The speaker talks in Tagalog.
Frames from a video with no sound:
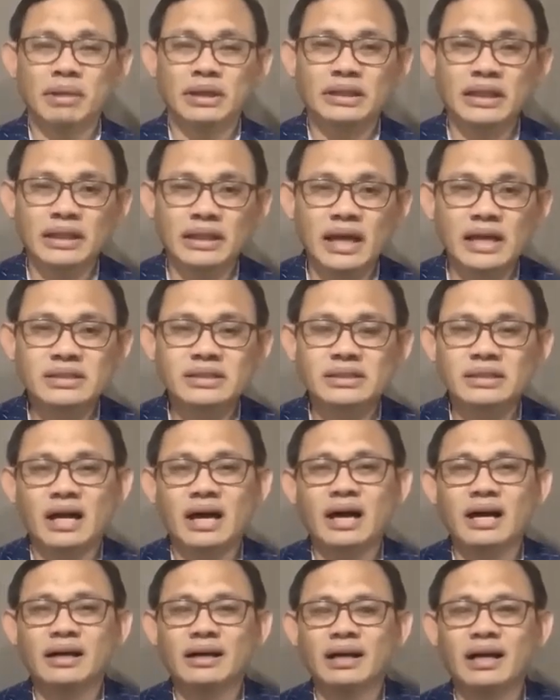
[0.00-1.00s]
Madalas
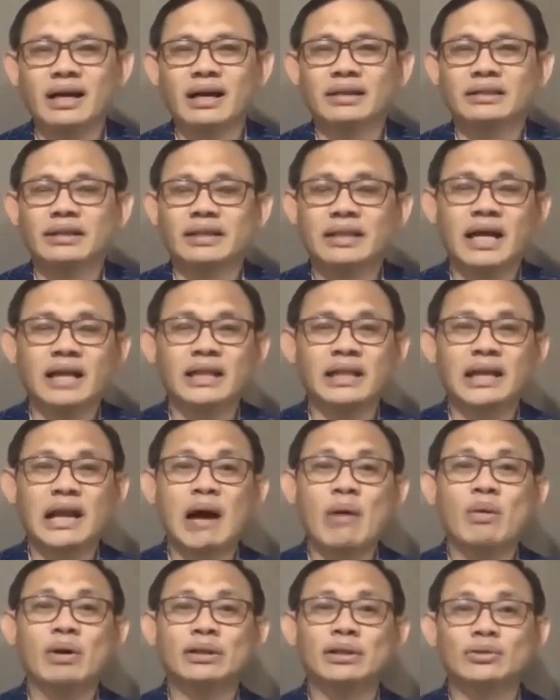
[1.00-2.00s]
ang uh,
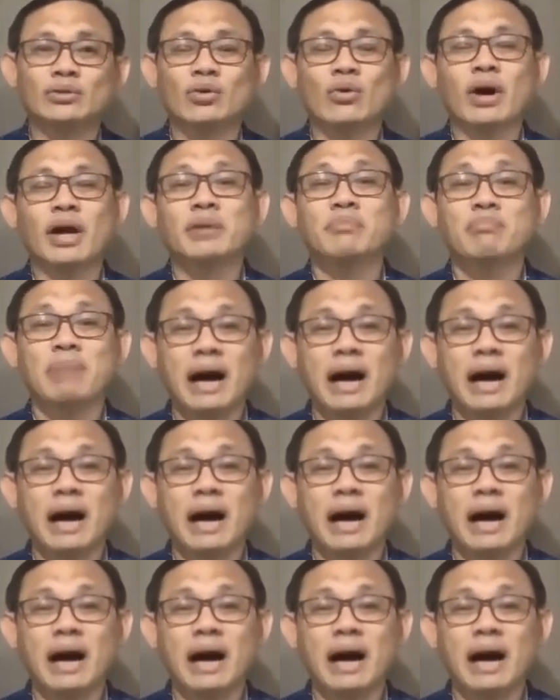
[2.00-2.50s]
nilalarawan nito ay